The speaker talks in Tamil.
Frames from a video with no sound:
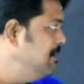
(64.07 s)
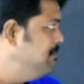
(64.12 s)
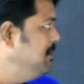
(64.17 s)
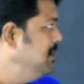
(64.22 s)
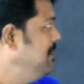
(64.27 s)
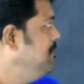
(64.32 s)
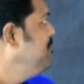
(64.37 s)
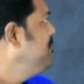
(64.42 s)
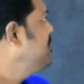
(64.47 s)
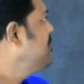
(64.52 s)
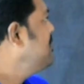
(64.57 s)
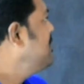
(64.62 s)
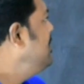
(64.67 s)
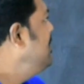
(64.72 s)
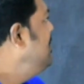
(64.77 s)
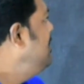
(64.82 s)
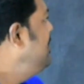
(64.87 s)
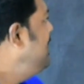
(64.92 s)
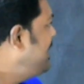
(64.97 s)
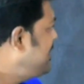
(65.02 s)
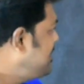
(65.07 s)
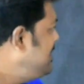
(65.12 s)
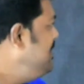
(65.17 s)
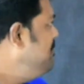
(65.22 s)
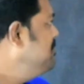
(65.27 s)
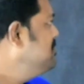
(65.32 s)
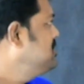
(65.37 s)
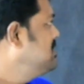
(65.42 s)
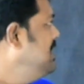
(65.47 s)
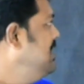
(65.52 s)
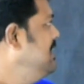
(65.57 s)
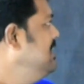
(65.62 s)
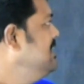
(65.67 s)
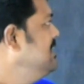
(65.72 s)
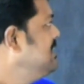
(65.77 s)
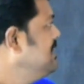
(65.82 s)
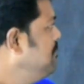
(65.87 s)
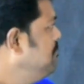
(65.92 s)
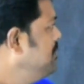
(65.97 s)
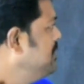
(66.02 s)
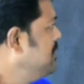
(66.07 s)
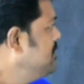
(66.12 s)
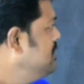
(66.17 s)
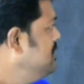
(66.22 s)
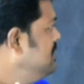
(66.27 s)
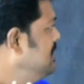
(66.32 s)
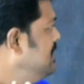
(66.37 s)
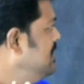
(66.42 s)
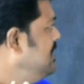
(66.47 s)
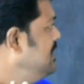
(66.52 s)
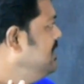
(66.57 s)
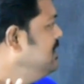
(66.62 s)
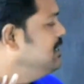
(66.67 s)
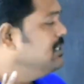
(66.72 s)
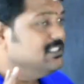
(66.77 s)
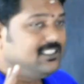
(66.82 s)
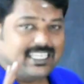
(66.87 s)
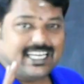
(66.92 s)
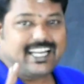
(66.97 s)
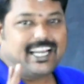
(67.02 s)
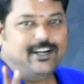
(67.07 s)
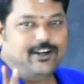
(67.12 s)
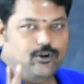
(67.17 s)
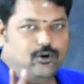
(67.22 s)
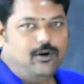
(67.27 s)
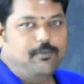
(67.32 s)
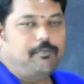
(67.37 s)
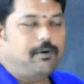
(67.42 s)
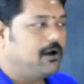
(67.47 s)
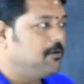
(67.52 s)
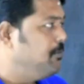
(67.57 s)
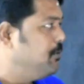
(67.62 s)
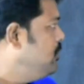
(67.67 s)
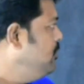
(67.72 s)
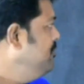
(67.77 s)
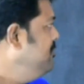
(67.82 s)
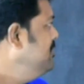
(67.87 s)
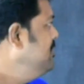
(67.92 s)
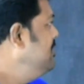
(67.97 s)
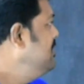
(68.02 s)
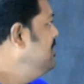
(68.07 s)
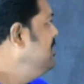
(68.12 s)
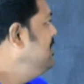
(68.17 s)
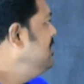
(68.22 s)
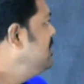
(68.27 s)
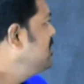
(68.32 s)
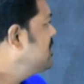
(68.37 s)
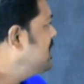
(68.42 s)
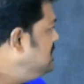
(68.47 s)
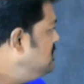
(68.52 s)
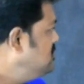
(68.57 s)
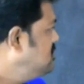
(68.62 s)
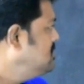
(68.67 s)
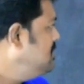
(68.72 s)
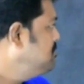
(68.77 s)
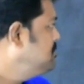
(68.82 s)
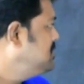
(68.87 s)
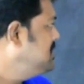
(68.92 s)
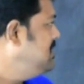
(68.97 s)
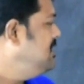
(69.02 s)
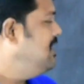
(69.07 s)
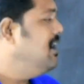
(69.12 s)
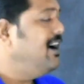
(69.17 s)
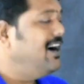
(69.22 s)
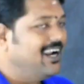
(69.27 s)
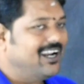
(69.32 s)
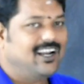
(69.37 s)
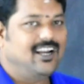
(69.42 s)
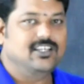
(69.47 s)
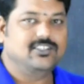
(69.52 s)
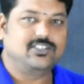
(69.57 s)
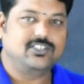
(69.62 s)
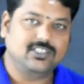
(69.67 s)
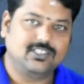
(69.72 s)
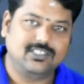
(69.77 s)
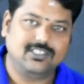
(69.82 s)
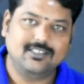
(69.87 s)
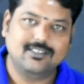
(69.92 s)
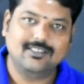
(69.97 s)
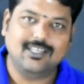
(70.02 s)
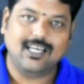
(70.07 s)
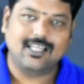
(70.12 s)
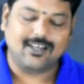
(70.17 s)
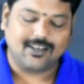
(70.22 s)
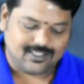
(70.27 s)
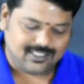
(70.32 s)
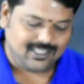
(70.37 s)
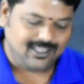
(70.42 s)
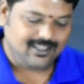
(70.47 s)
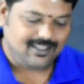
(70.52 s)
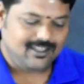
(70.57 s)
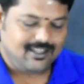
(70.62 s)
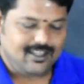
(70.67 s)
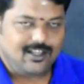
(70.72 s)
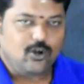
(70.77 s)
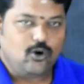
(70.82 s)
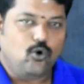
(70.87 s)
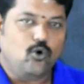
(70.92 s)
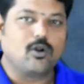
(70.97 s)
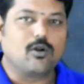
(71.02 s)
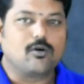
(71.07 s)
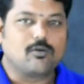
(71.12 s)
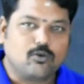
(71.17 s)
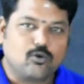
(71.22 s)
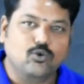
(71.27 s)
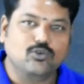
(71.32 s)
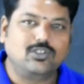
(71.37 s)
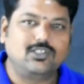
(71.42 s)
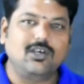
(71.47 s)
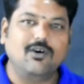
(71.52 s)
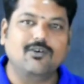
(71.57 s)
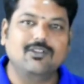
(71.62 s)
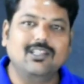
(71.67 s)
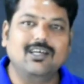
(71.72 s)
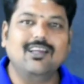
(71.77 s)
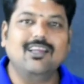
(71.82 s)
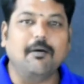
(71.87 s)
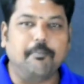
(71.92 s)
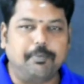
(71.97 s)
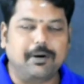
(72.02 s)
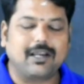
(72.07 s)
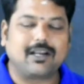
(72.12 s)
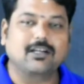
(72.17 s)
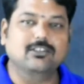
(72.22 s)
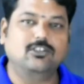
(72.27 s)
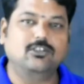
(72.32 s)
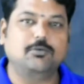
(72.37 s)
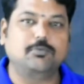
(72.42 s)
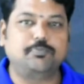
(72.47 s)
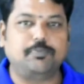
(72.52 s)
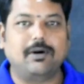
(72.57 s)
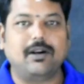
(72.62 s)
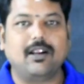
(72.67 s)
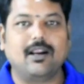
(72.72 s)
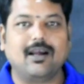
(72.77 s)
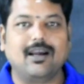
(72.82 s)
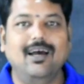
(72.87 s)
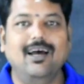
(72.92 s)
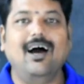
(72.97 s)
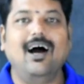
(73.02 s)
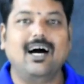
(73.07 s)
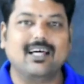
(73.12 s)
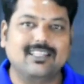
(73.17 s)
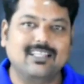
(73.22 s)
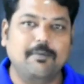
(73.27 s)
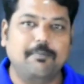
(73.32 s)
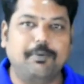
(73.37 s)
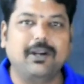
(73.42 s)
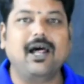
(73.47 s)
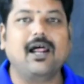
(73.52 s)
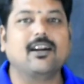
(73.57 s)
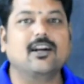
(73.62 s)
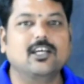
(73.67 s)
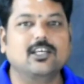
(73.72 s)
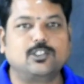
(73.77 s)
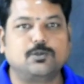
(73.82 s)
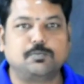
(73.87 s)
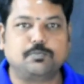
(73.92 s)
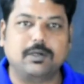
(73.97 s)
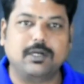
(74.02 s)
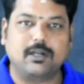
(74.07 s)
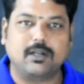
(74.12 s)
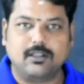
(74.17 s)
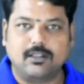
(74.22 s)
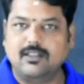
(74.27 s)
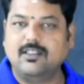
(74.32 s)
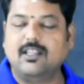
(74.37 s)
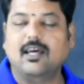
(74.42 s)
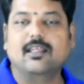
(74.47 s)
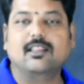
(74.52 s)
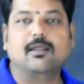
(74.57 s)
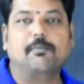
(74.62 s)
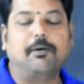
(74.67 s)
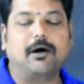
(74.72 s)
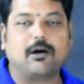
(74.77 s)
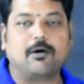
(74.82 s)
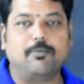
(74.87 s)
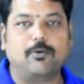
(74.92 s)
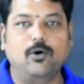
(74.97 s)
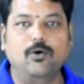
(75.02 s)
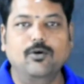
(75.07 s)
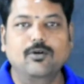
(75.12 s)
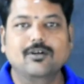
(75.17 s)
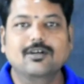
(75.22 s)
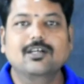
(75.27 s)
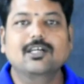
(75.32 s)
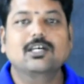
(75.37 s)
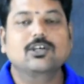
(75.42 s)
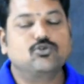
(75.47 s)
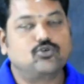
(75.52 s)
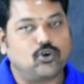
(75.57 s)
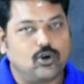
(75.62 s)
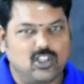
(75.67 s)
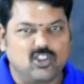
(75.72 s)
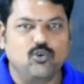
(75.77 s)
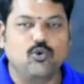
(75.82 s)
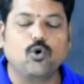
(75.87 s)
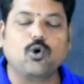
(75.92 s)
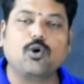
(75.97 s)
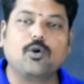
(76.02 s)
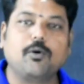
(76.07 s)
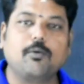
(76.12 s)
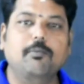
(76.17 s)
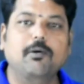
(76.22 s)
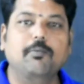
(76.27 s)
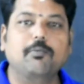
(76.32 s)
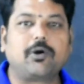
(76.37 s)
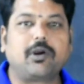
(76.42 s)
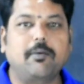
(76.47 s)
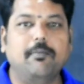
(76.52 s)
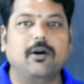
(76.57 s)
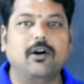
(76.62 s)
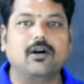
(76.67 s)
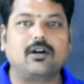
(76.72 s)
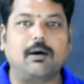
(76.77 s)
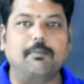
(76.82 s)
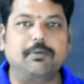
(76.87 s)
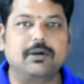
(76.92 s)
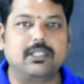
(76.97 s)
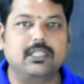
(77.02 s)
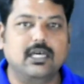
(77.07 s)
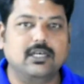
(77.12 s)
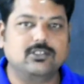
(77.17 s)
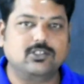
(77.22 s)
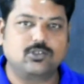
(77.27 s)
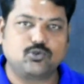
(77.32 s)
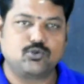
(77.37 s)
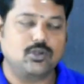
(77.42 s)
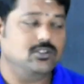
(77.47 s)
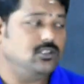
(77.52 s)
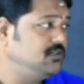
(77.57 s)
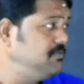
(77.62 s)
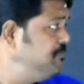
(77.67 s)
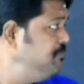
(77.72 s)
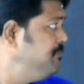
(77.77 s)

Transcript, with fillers: நம்ம எக்கனாமிக்ஸில் நம்பர் செகண்ட் யூனிட் பார்க்க போகிறோம் கன்செப்ஷன் அனலிசிஸ் அதாவது ஒரு குட்ஸை வந்து எப்படி கன்செப்ட் பண்ணுறாங்க அதை எப்படி அனலைஸ் பண்ணுறதுன்னு தான் இதை பார்க்க போகிறோம் ஸோ இதுவும் ஒரு ரொம்ப முக்கியமான டாபிக் தான் ஸ்டூடெண்ட்ஸ்